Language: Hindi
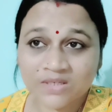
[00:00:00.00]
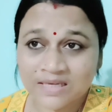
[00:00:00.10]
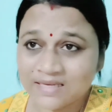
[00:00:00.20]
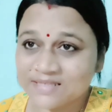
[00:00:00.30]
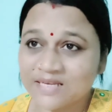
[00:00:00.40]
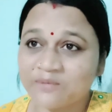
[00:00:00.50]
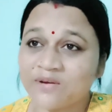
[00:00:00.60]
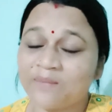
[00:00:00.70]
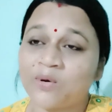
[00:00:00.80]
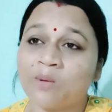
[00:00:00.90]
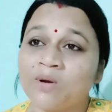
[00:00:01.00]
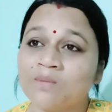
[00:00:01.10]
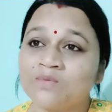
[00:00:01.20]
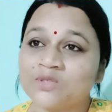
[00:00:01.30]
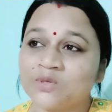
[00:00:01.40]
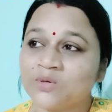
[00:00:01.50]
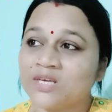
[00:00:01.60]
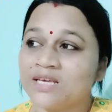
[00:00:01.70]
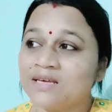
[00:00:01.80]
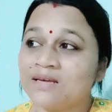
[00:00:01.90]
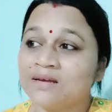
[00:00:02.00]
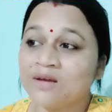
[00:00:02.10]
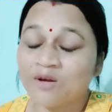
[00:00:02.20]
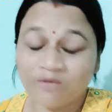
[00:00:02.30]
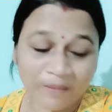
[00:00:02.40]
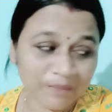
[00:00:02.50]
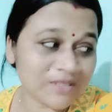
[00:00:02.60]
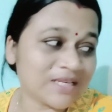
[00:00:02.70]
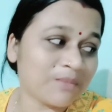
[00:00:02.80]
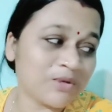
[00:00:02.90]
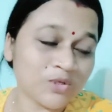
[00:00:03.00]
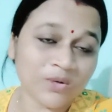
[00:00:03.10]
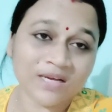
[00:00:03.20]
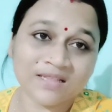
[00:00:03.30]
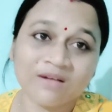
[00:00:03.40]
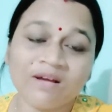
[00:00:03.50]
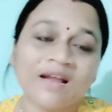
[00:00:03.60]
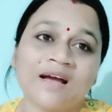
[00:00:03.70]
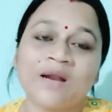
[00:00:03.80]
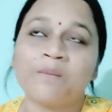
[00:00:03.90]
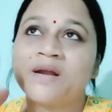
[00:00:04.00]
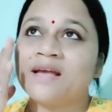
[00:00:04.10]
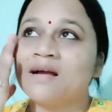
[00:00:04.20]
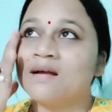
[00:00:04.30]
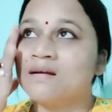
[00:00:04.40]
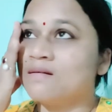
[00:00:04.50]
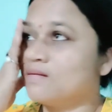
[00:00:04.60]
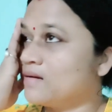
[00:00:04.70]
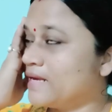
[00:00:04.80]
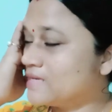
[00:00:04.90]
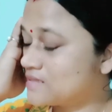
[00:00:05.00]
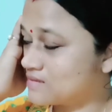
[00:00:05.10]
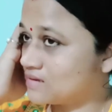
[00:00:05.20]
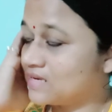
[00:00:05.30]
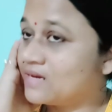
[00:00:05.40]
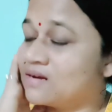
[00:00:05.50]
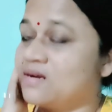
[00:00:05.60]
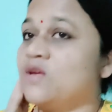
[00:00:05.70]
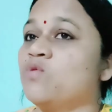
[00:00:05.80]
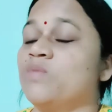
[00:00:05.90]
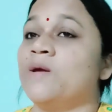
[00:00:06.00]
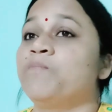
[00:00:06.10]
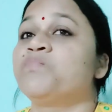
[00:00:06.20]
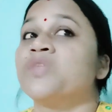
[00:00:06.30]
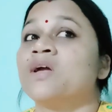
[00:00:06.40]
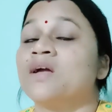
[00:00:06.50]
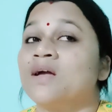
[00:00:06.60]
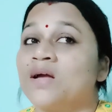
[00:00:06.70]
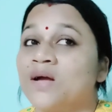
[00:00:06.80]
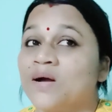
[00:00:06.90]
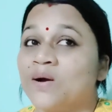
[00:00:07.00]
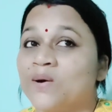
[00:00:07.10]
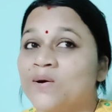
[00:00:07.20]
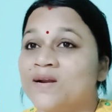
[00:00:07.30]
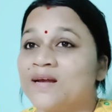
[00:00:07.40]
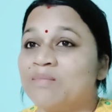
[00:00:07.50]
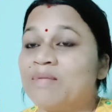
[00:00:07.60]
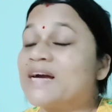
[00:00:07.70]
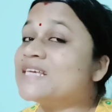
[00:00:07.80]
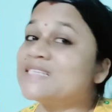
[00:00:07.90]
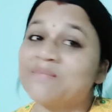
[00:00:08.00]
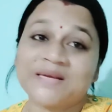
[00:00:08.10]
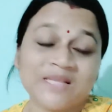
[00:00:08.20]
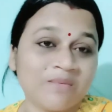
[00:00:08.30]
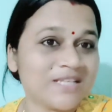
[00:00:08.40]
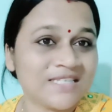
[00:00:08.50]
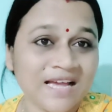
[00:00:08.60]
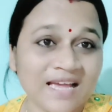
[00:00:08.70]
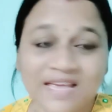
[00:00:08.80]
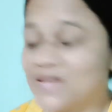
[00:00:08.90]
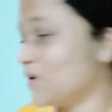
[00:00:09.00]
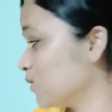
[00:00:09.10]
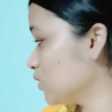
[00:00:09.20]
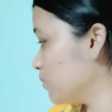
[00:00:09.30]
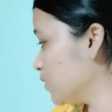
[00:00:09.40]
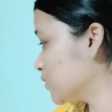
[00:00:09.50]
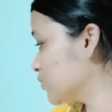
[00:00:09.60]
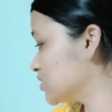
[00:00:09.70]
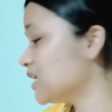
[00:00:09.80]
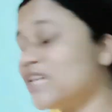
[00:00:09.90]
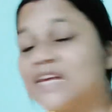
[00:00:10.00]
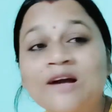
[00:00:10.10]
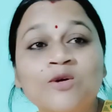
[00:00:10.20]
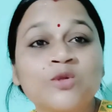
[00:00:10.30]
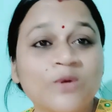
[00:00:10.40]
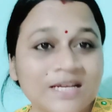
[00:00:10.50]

सिर्फ है प्रॉब्लम जो कि वापस से भी जो है दवा लगाना पड़ेगा रेस्ट ही कर रही हूँ मैं और बाकी सब एकदम अच्छा है ये लोग तो बहुत खुश है निया को थोड़ा सा